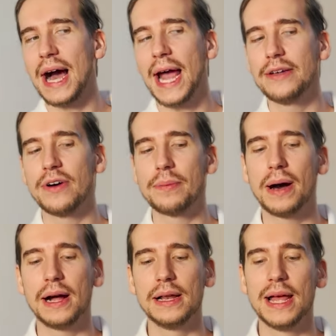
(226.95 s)
einfach
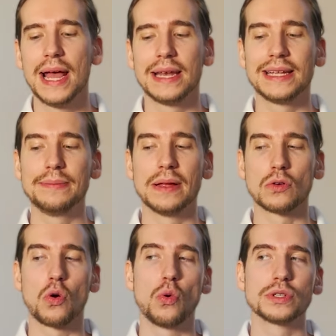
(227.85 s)
mal die im
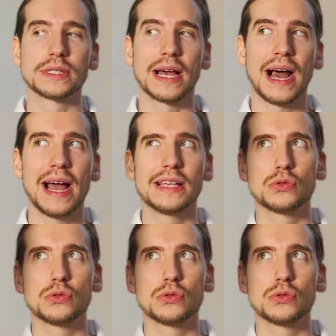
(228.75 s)
großen Kreis.